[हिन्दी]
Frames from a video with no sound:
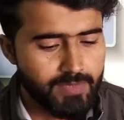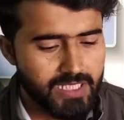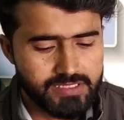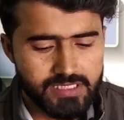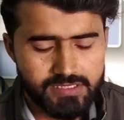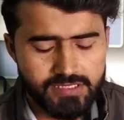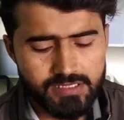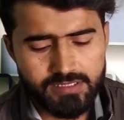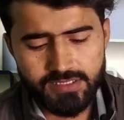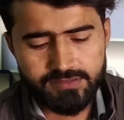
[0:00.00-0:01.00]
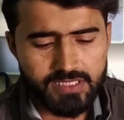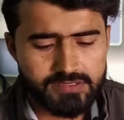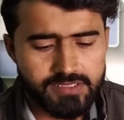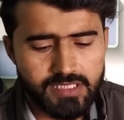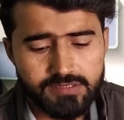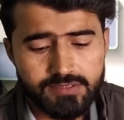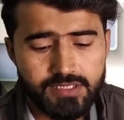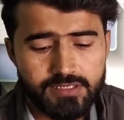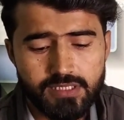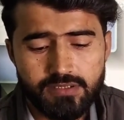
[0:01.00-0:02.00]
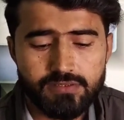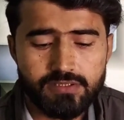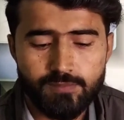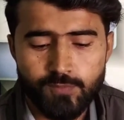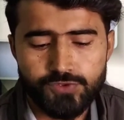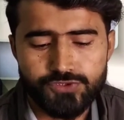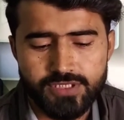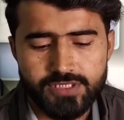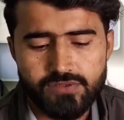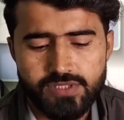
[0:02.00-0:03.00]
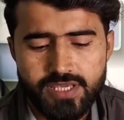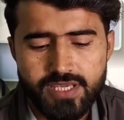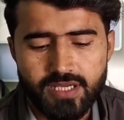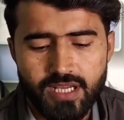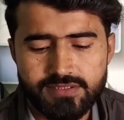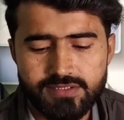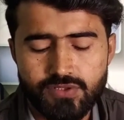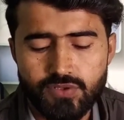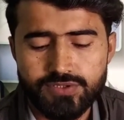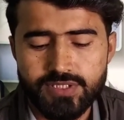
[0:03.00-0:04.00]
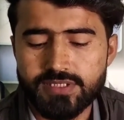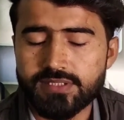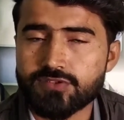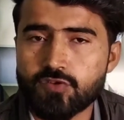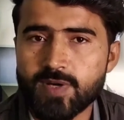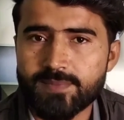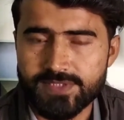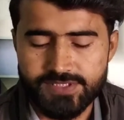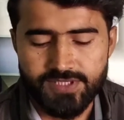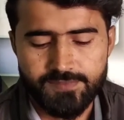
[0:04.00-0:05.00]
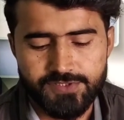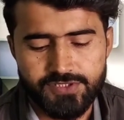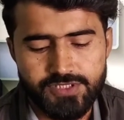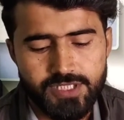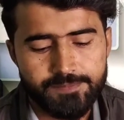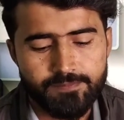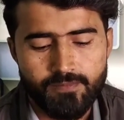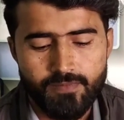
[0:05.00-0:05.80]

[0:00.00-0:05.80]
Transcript: बात करता चलते हैं साथ के साथ इसके अंदर कंपोजिशन की तो देखिए कैल्सिट्रोल इसके अंदर जीरो पॉइंट पच्चीस एम है